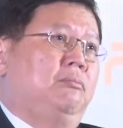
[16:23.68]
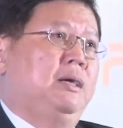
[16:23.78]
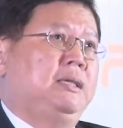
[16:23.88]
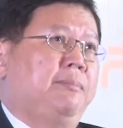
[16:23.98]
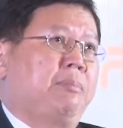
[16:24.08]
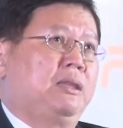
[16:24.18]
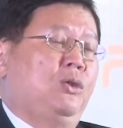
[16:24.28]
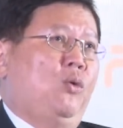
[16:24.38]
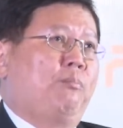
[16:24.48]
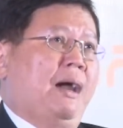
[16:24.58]
ไม่ใช่ปฏิ
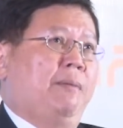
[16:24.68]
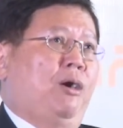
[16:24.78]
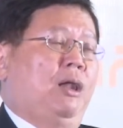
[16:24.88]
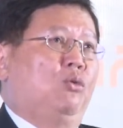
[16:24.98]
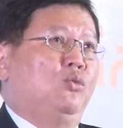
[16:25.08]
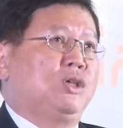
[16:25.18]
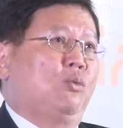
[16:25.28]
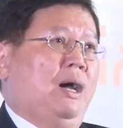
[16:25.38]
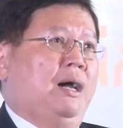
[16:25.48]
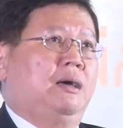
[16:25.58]
รูปไปเพราะเรารู้สึก
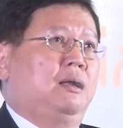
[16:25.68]
ว่า